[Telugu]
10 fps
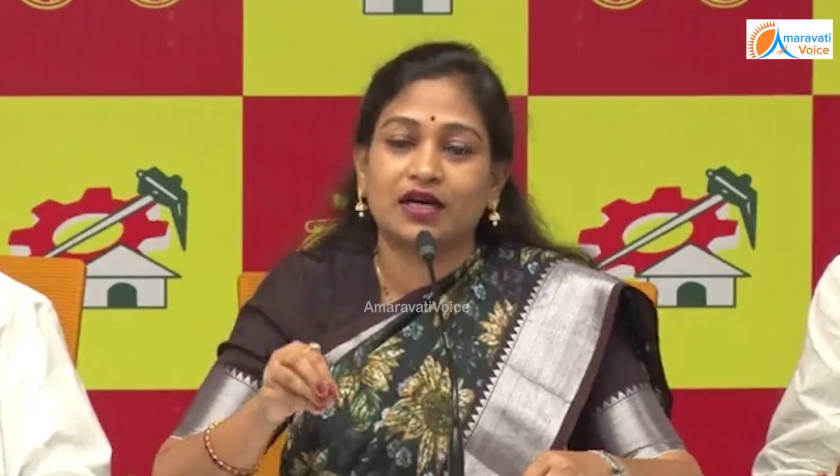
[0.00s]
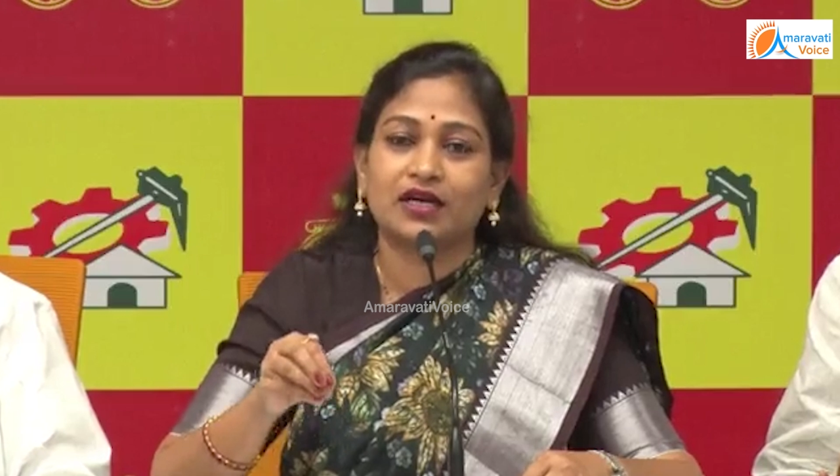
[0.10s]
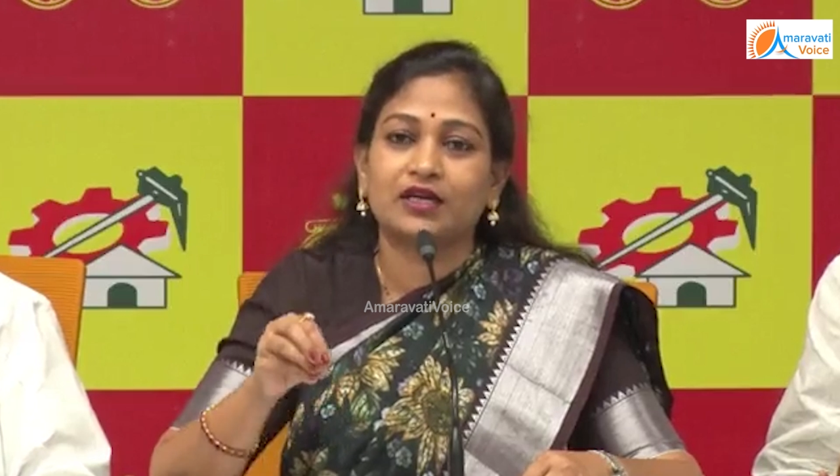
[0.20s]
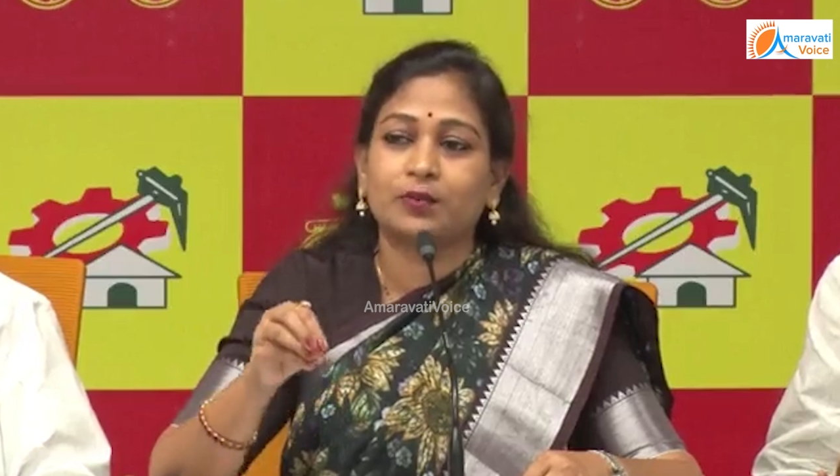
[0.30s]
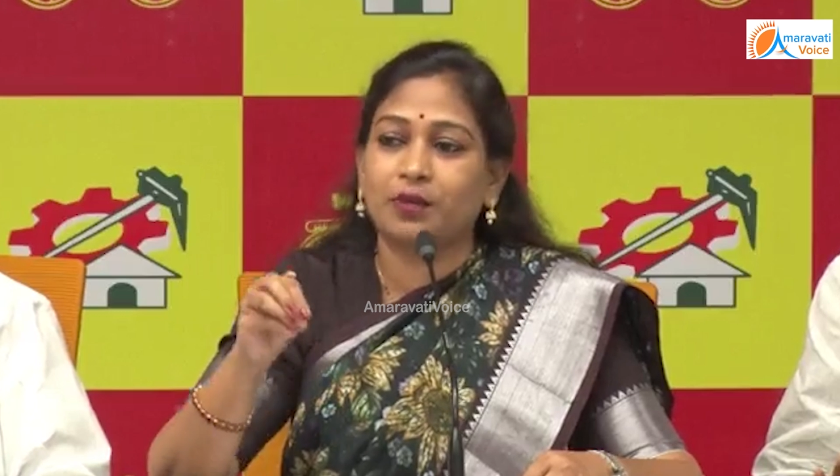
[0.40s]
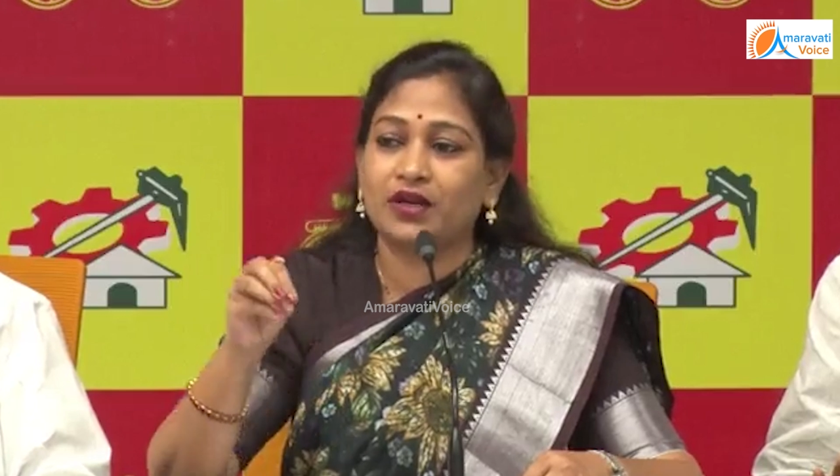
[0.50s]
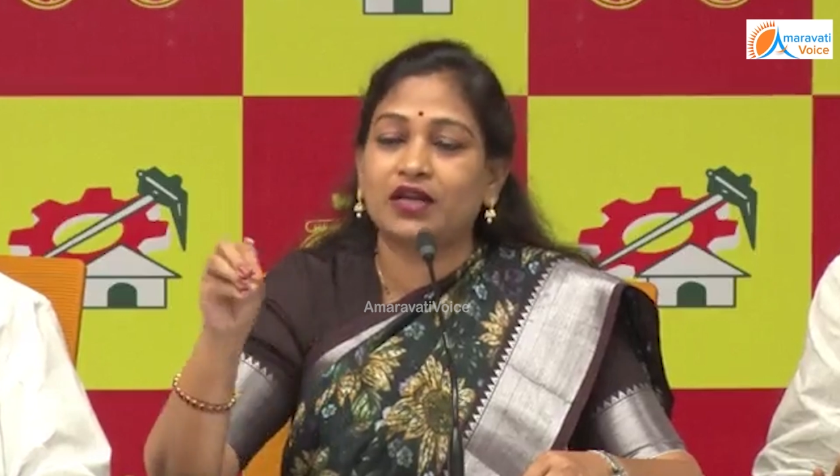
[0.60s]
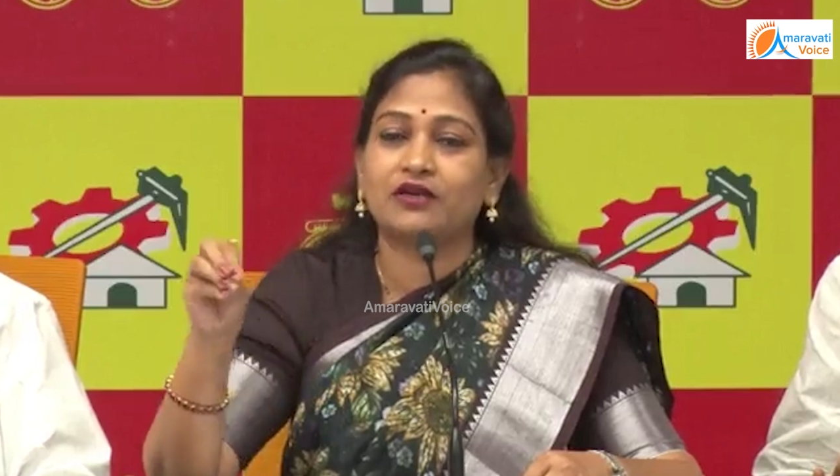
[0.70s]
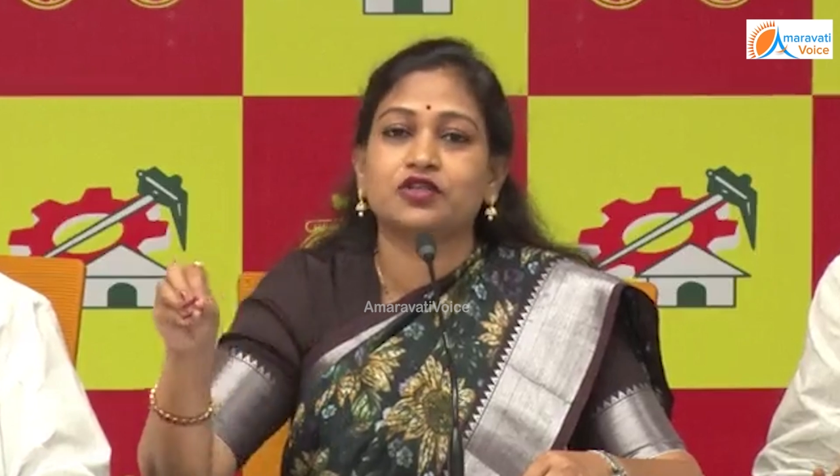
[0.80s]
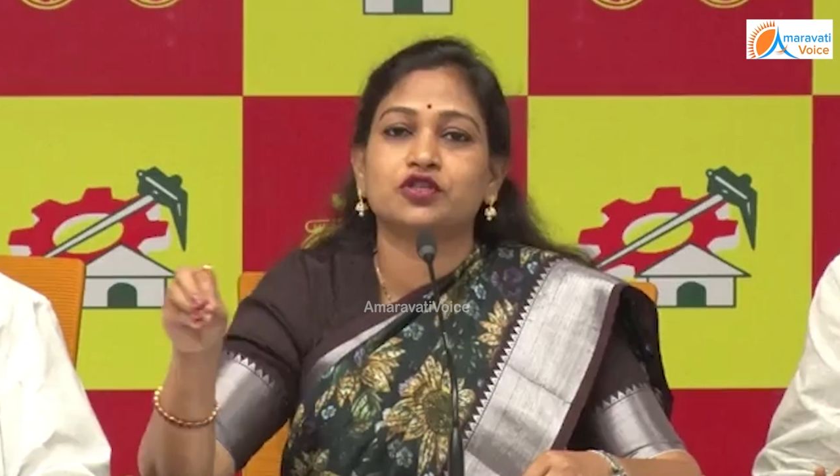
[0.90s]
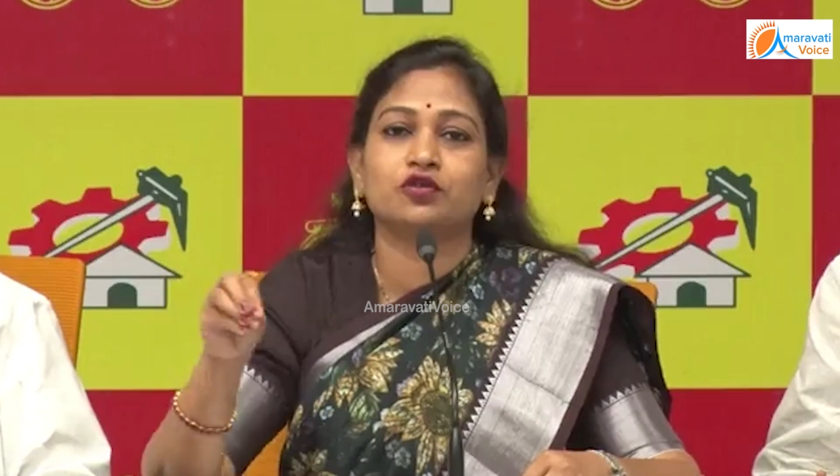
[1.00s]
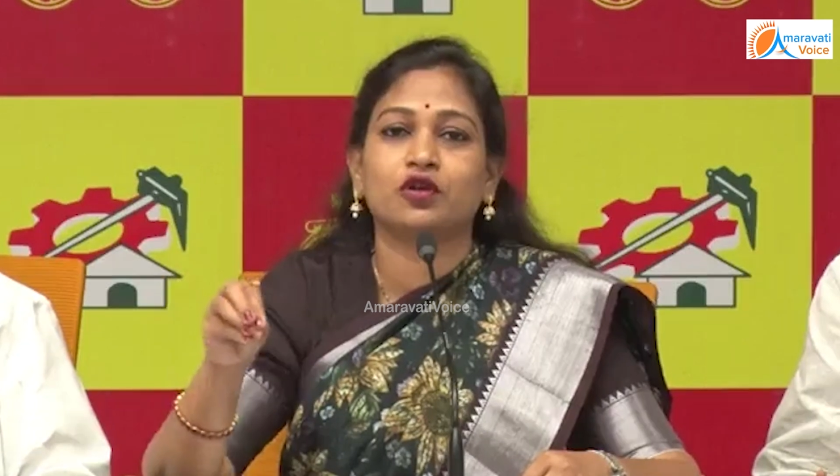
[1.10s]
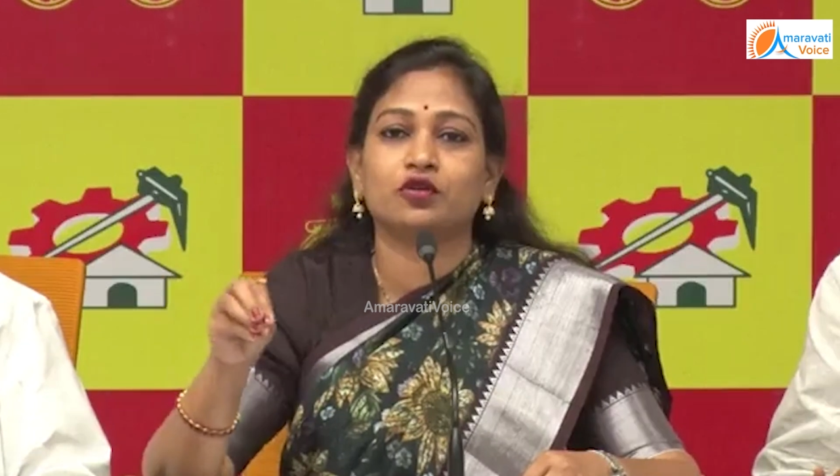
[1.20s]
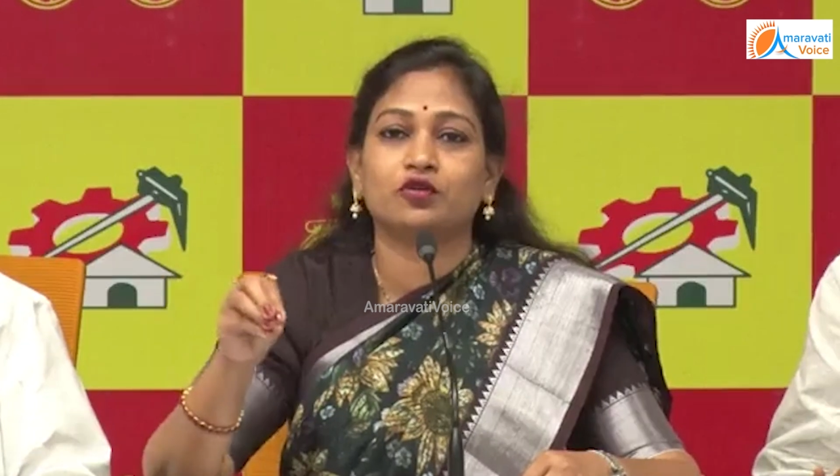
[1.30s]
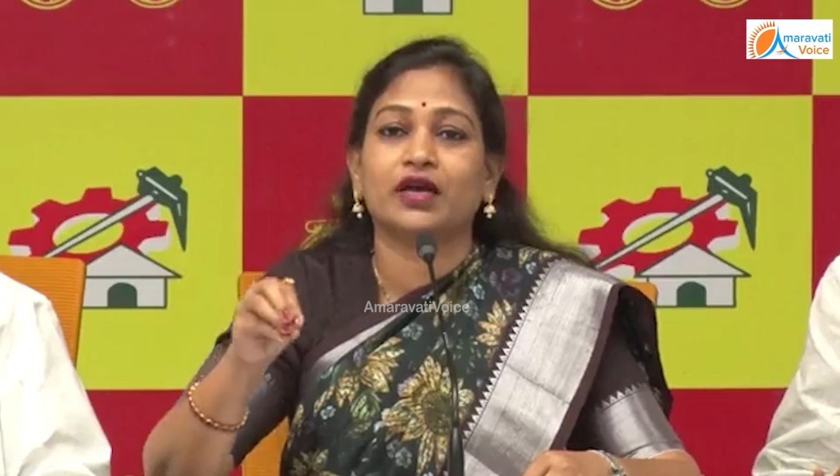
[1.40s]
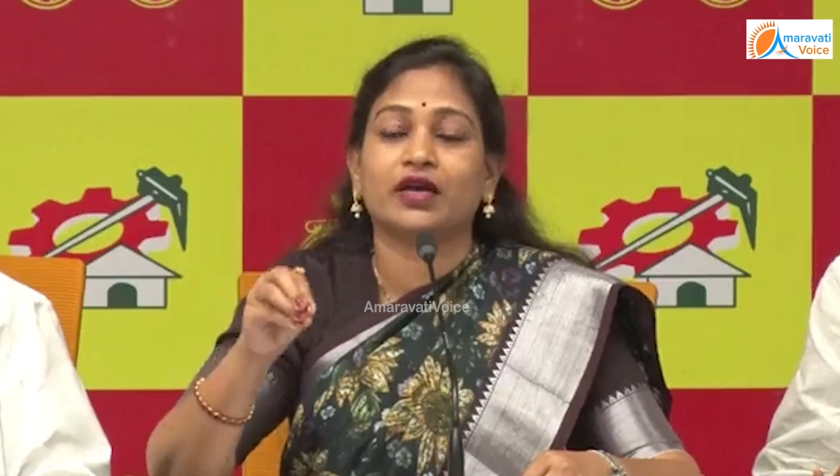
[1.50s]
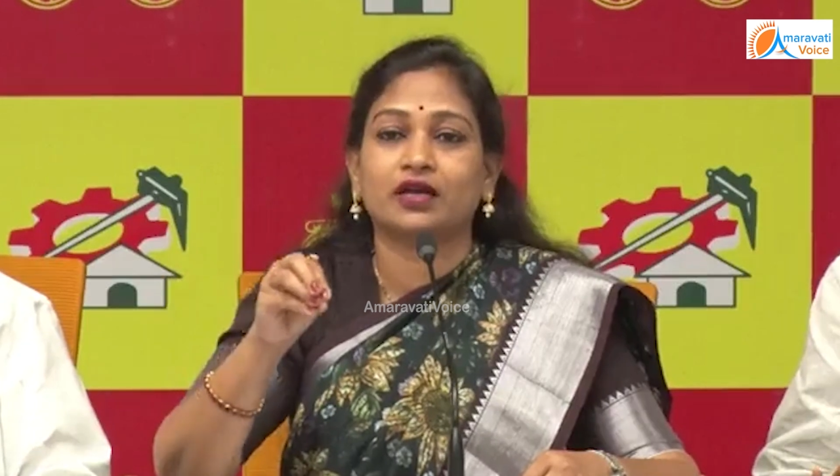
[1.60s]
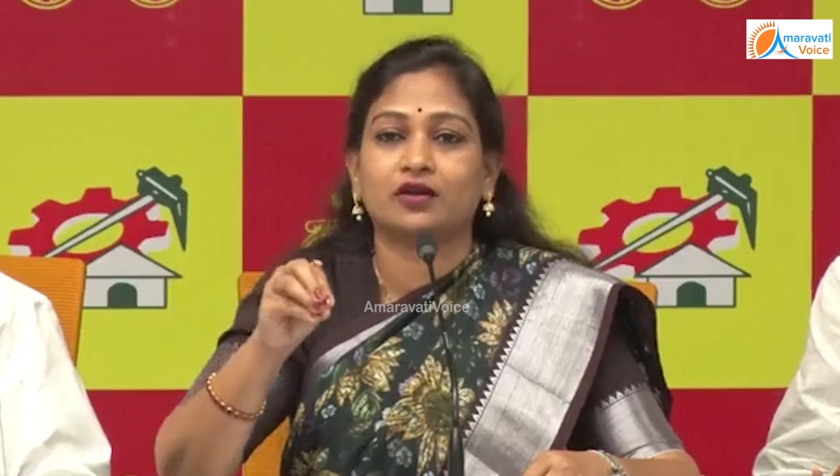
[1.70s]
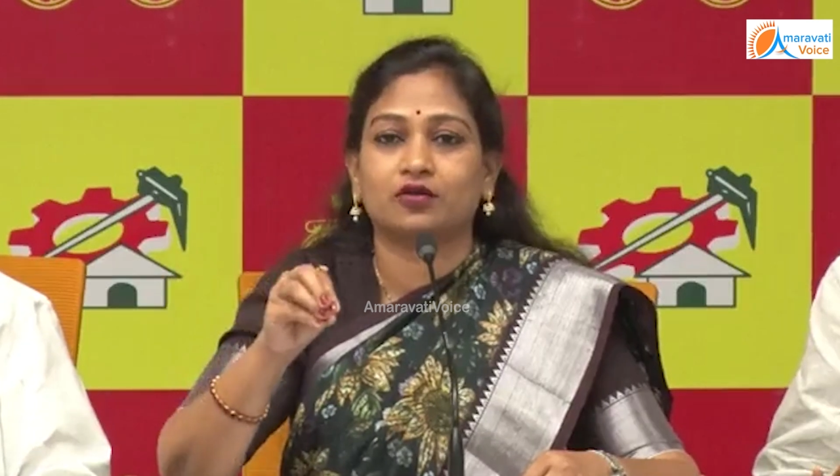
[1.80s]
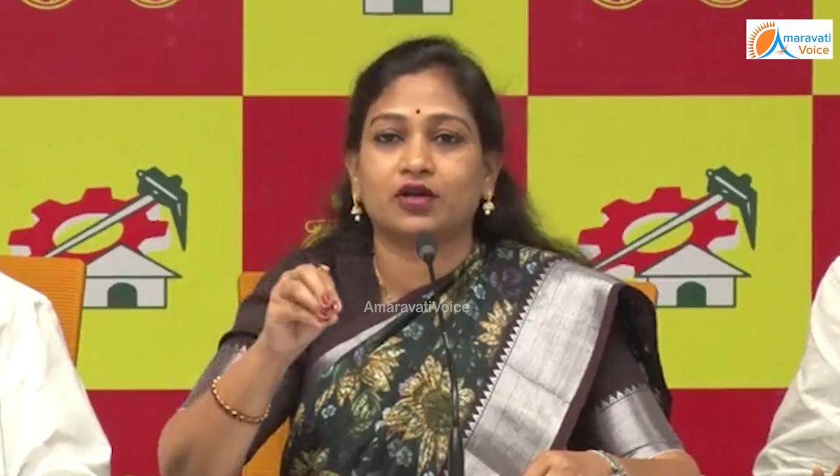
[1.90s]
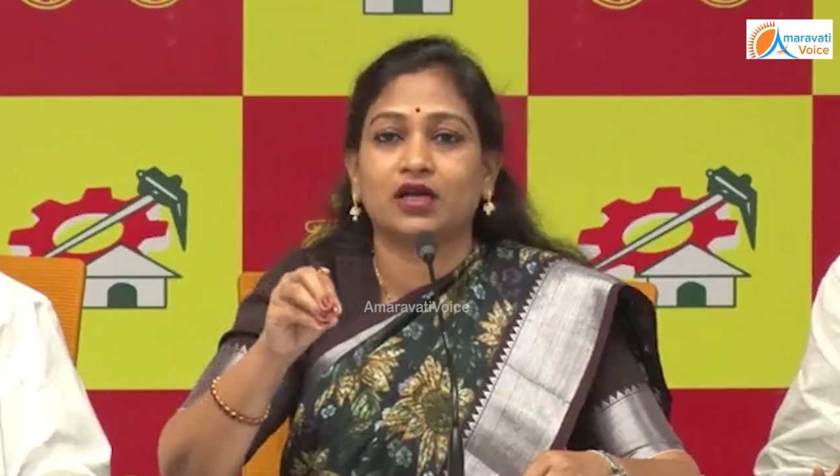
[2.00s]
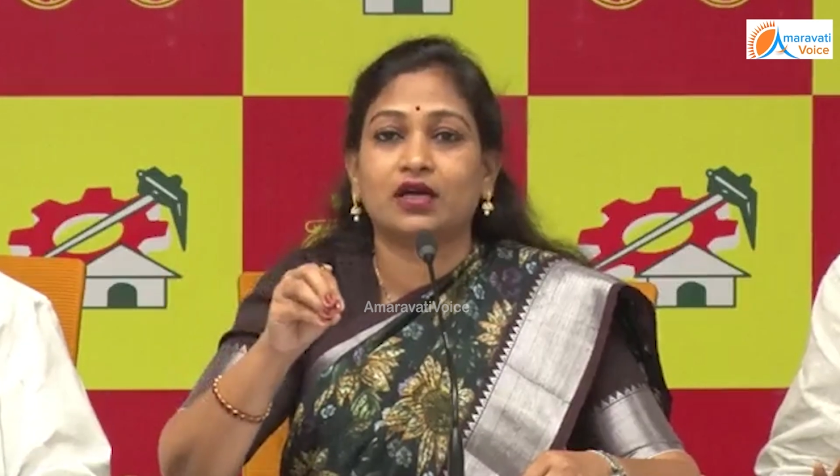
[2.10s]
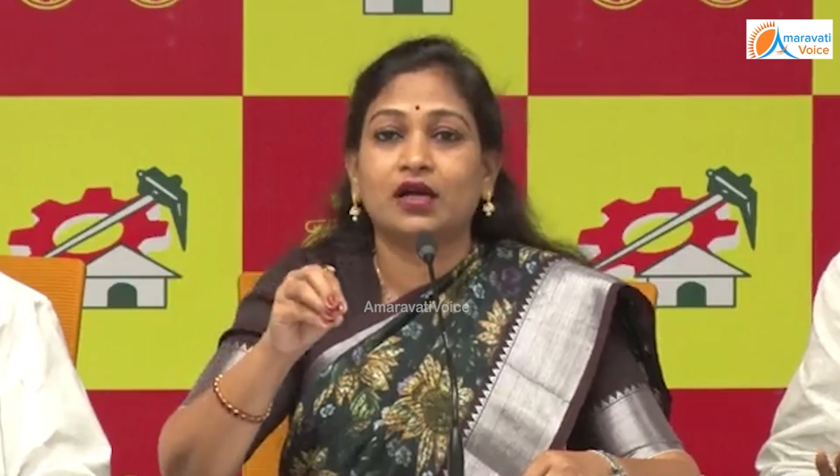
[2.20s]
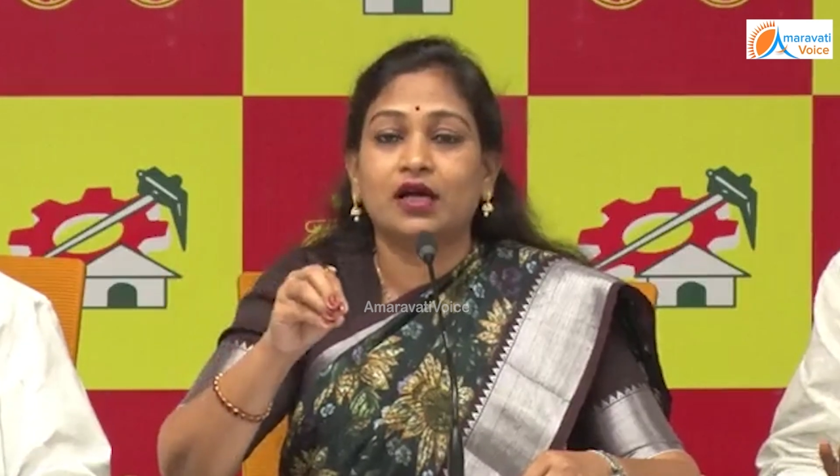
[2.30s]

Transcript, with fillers: ఆఖరికి పిల్లల విషయంలోనూ కూడా ఎక్కడా కూడా